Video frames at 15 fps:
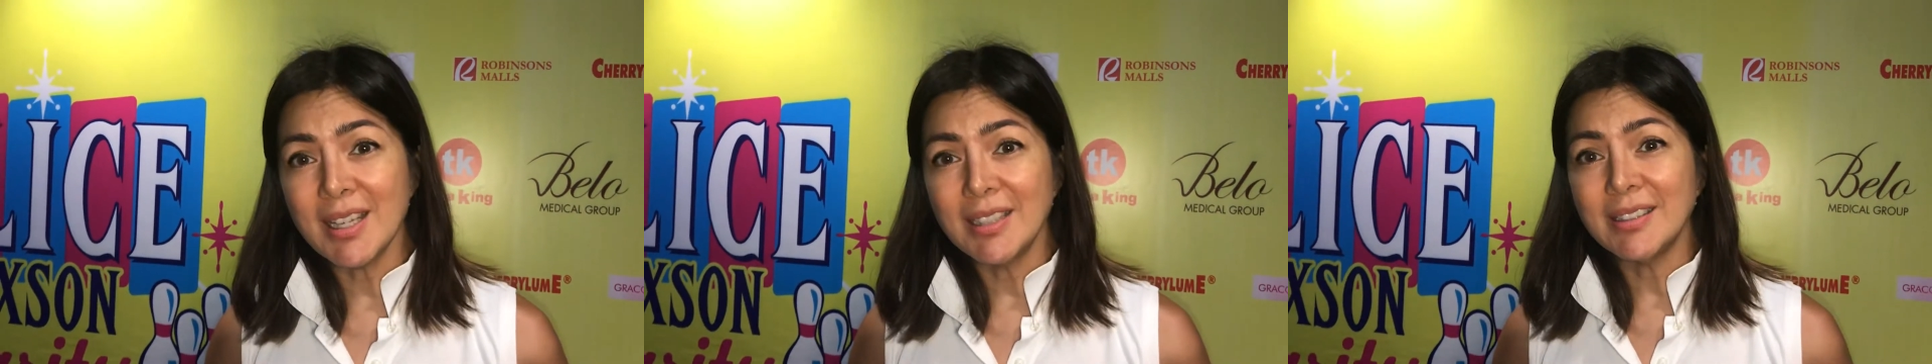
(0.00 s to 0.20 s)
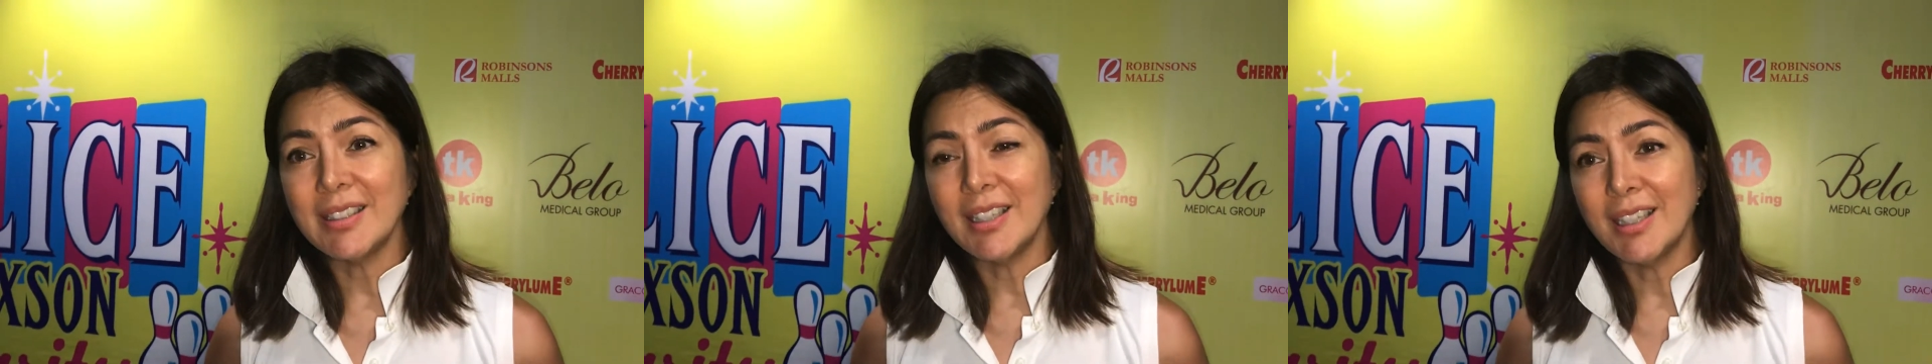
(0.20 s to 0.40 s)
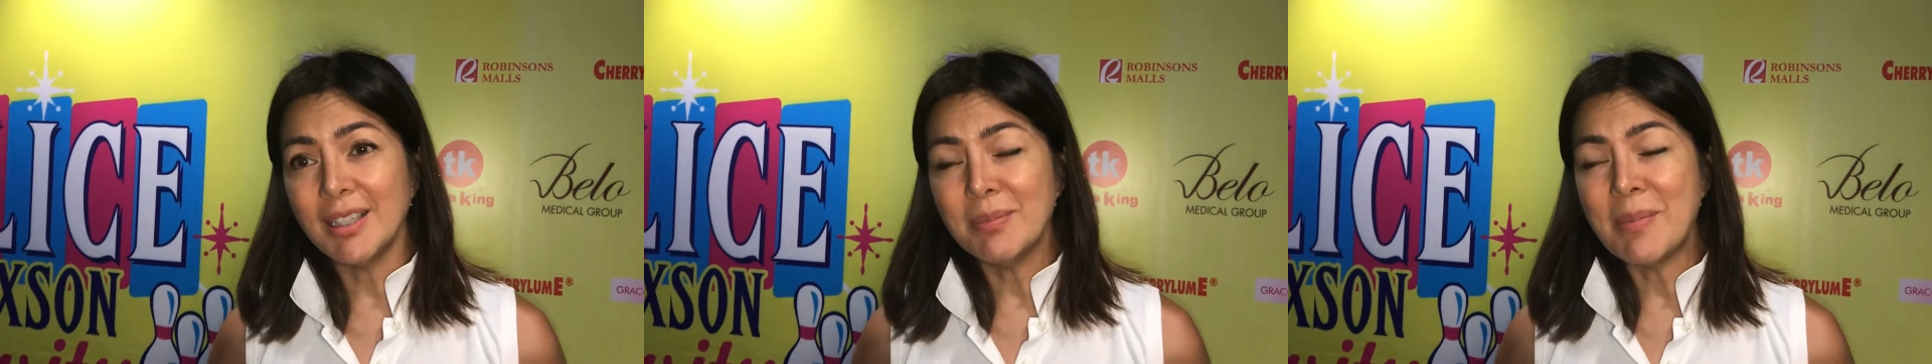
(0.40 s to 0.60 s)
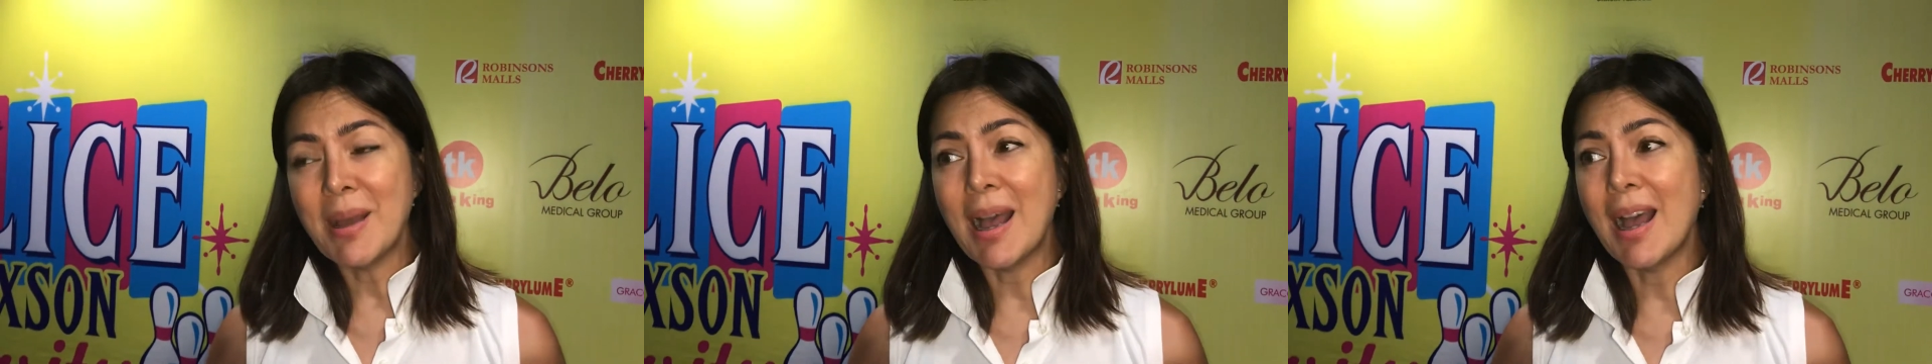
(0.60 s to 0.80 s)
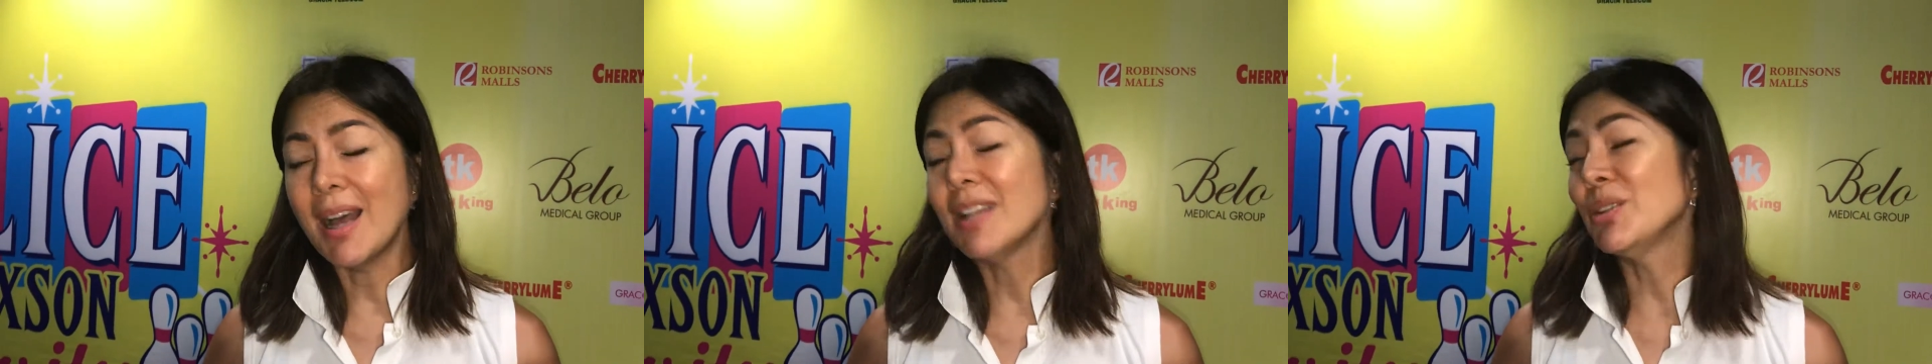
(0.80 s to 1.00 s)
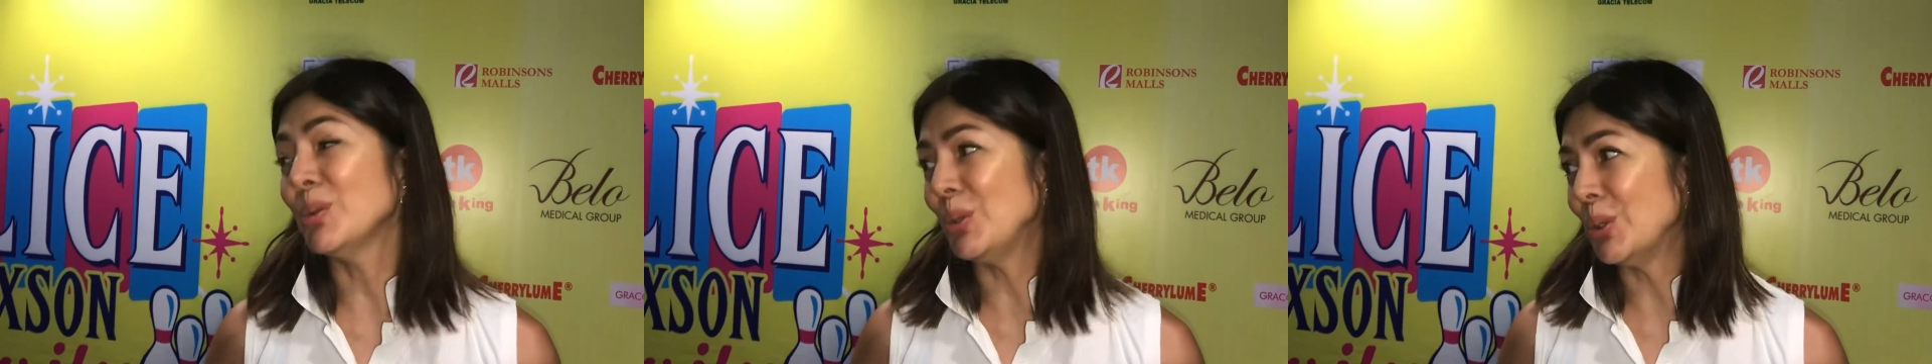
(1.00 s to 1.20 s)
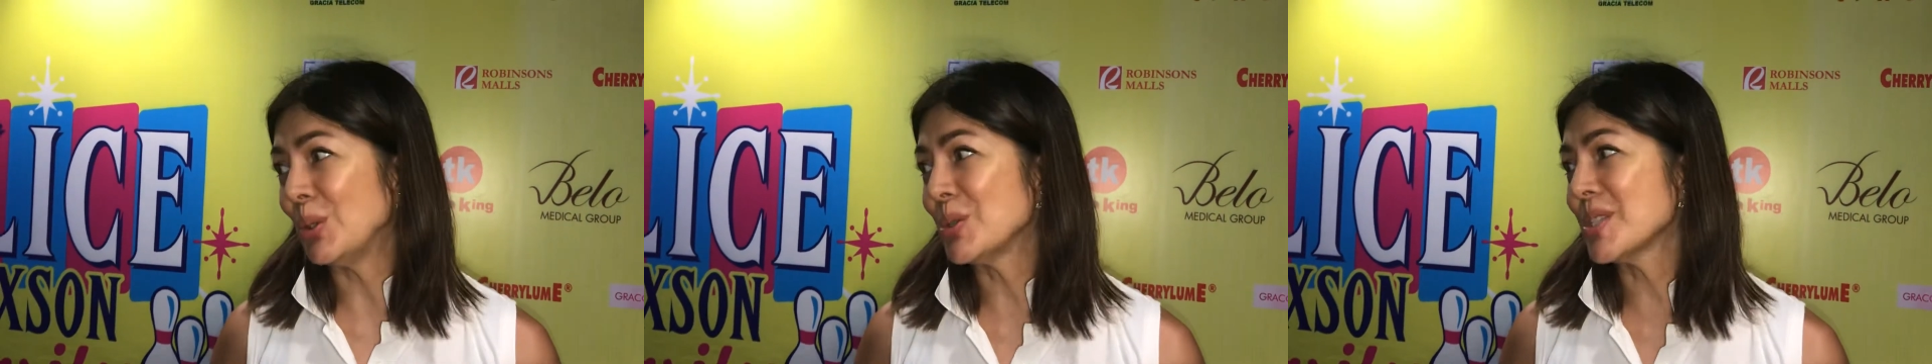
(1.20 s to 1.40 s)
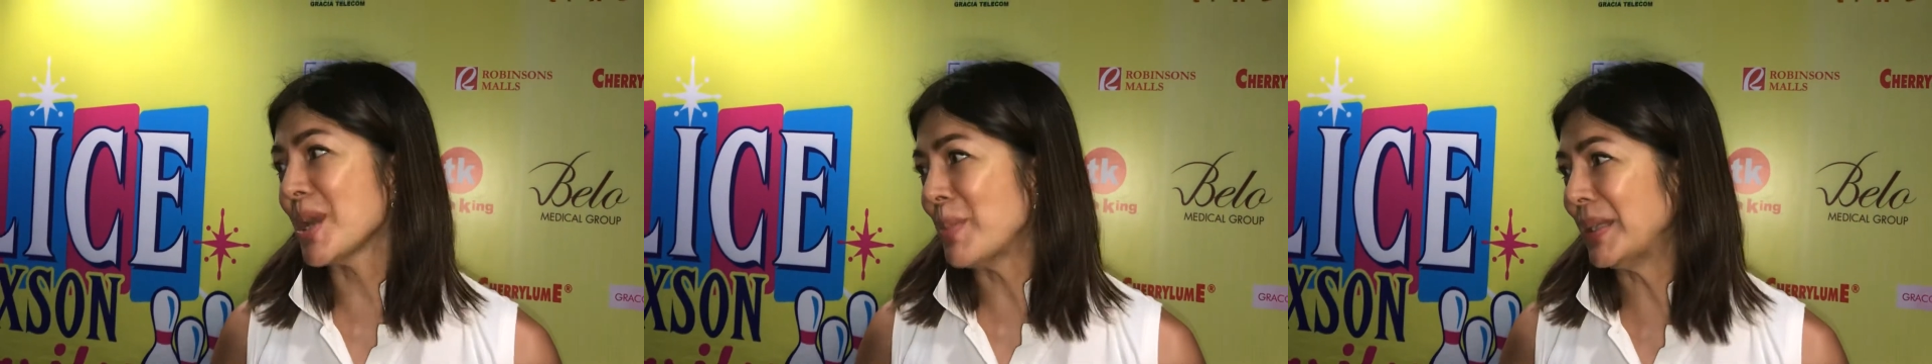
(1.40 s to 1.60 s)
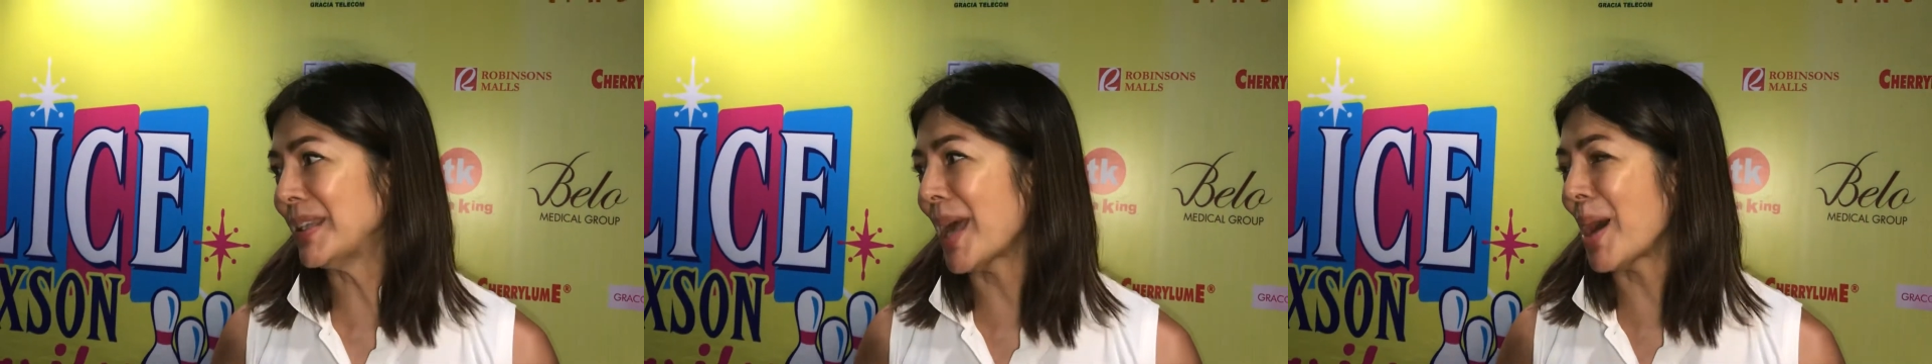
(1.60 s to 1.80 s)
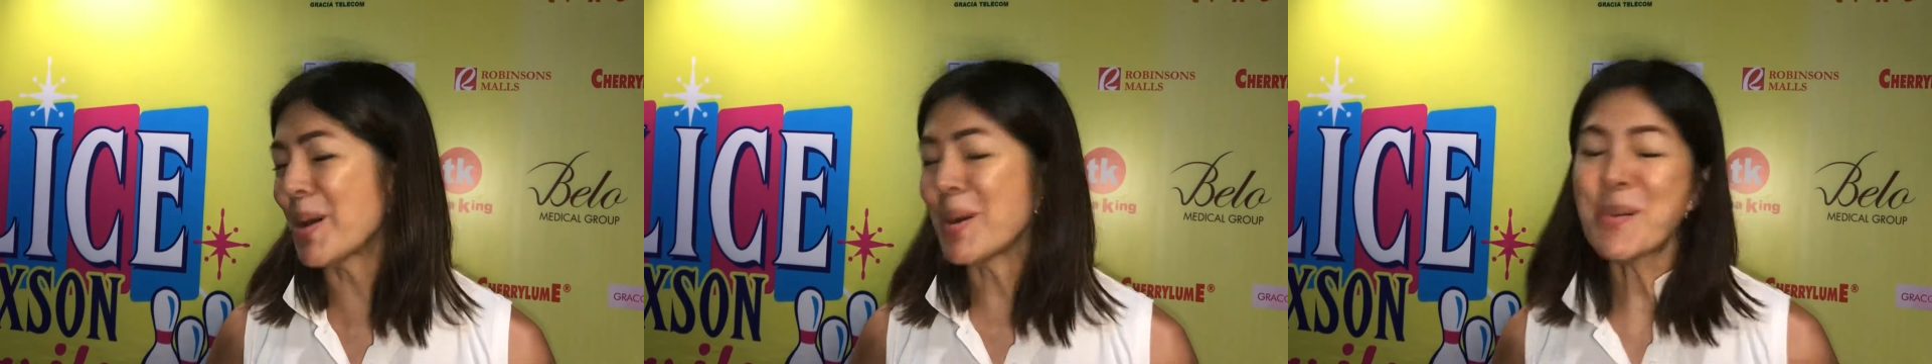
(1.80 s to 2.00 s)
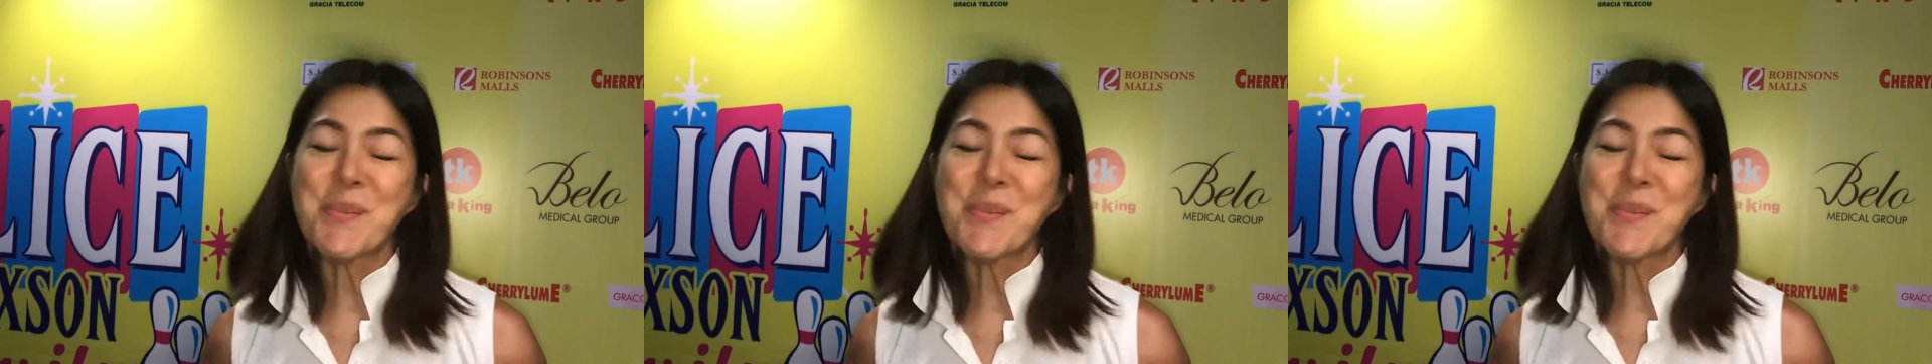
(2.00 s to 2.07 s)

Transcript: until makakatulong sa ibang tao.